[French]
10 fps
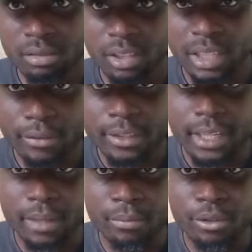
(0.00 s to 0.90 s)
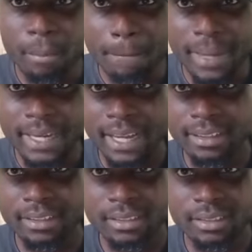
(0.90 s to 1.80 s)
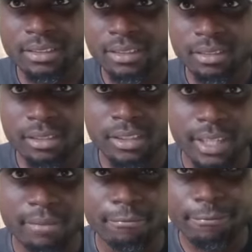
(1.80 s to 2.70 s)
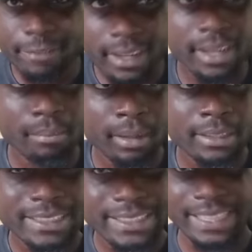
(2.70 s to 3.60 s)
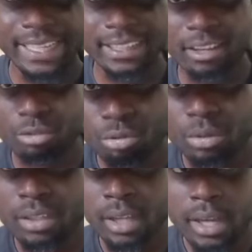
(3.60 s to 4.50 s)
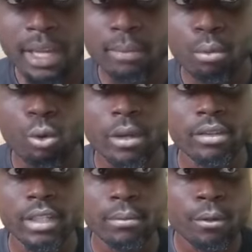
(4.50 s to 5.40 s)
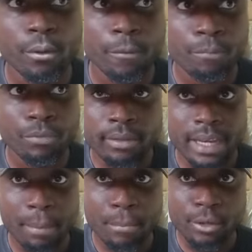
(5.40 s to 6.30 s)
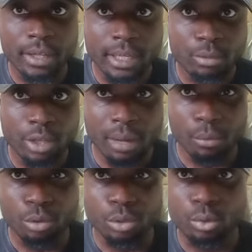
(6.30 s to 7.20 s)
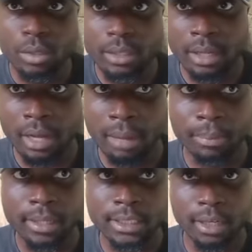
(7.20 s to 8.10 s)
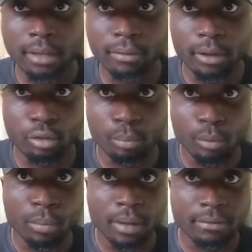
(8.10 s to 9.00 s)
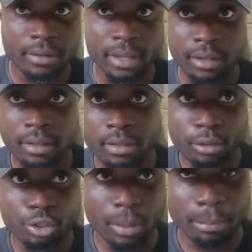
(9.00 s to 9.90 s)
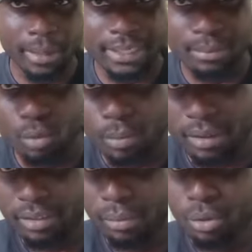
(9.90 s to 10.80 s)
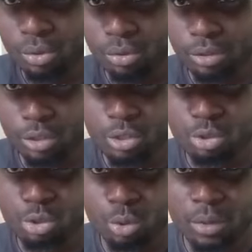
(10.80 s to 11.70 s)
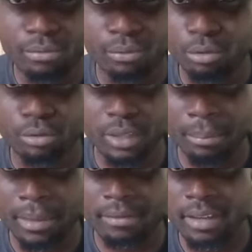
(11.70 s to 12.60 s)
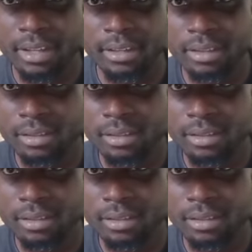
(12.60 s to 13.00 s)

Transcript: On avait une équipe de malades une équipe vraiment très très solide. Et beaucoup estiment que c'est la meilleure équipe du Cameroun de tout le temps. Après, chacun fera son propre avis. Hein. Parce que tu as Patrick Bouma tout. C'était un duo qui fonctionnait à merveille.